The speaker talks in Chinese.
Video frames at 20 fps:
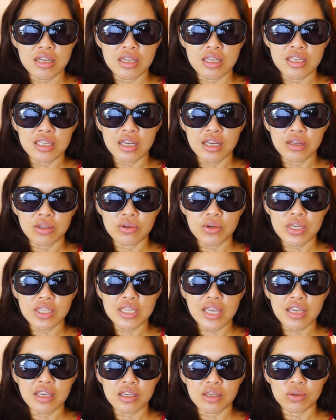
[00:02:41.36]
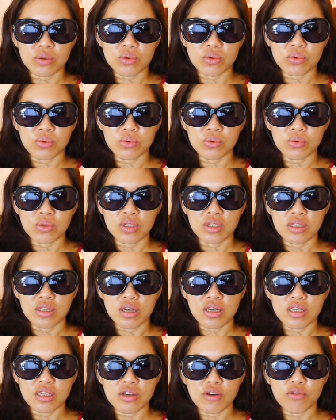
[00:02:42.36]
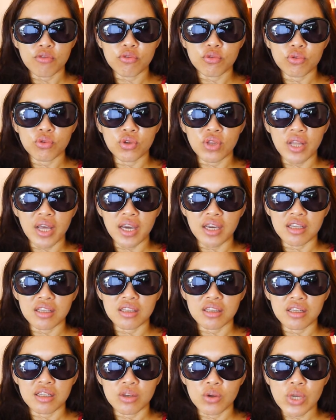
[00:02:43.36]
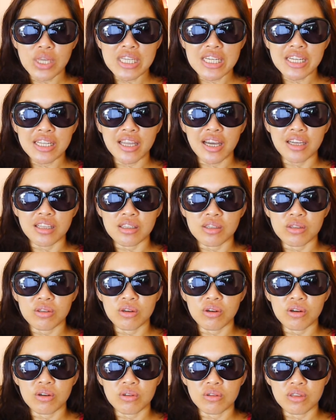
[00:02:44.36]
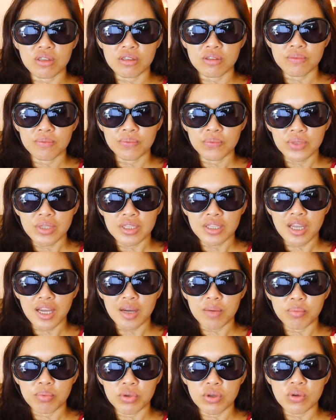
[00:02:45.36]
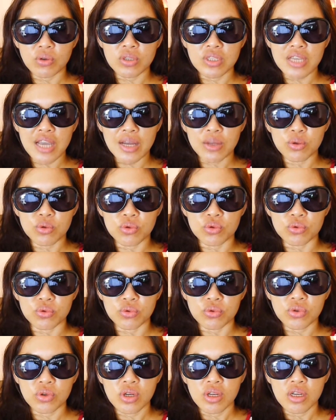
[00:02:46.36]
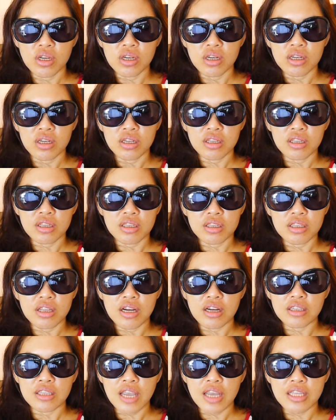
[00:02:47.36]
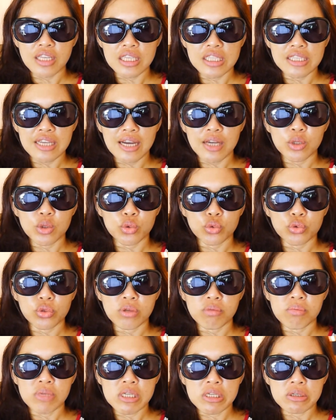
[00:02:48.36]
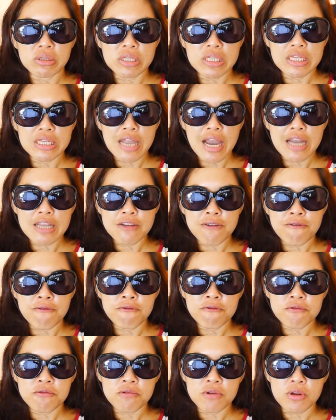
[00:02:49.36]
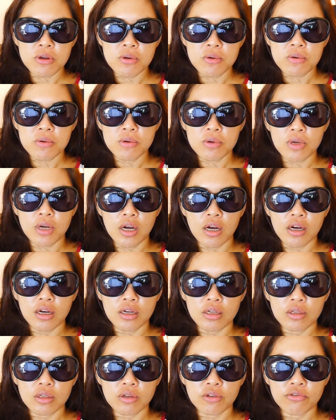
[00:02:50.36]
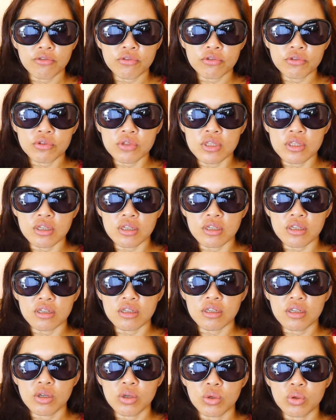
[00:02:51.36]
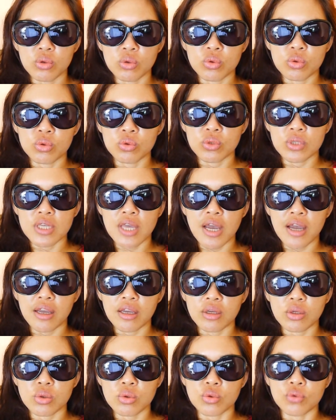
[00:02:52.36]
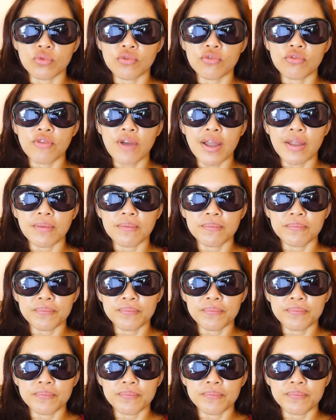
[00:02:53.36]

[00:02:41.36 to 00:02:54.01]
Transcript: 在所以在印度，当一个妇女来月经来的时候呢，她不用下厨，然后她的家族里面有其他的妇女，呃，负责煮菜煮饭。